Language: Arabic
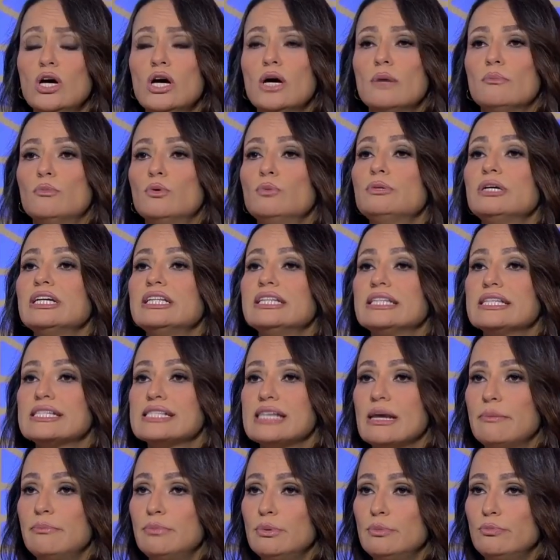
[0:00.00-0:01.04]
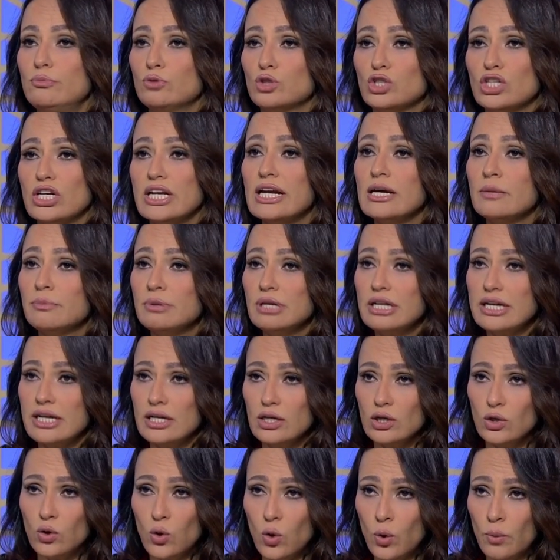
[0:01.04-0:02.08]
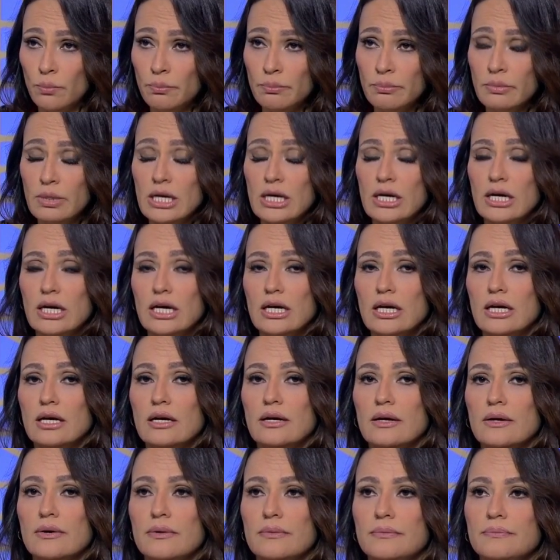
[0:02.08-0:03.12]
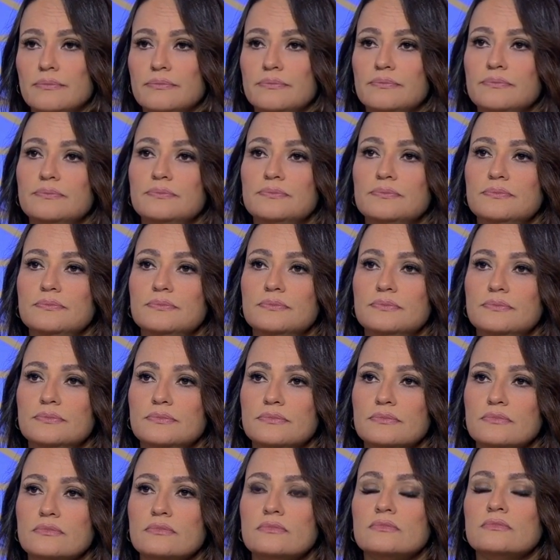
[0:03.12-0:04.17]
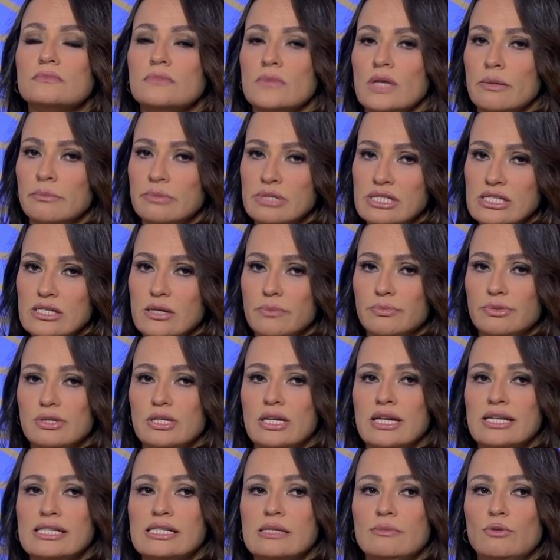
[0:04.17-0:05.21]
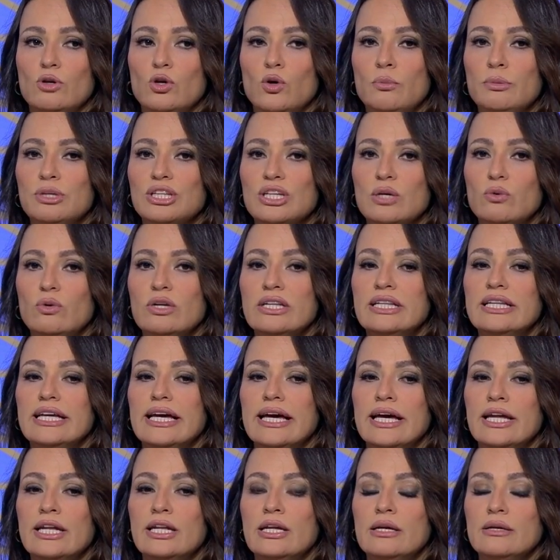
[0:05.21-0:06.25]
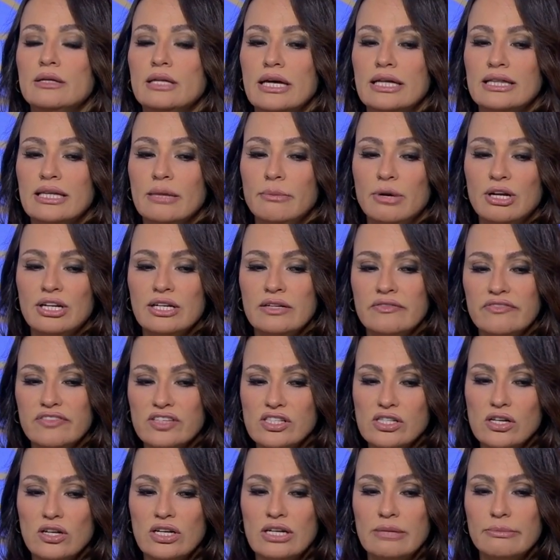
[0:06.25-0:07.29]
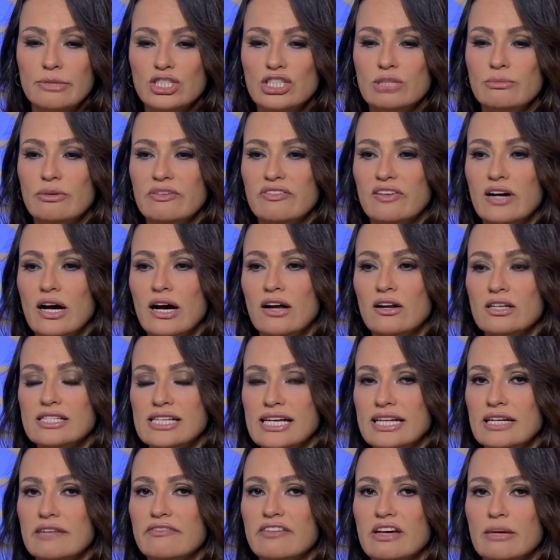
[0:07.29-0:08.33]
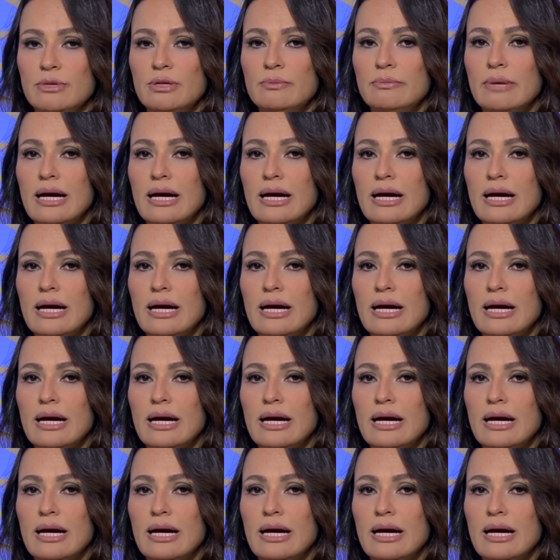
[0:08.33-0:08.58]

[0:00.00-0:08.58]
ممكن تسبب مشكله كبيره للام ده معناه ان الام لازم تولد صح بالظبط لازم الام تولد لان ده طبعا انفصال المشيمه فخلاص احنا فاهمين بقى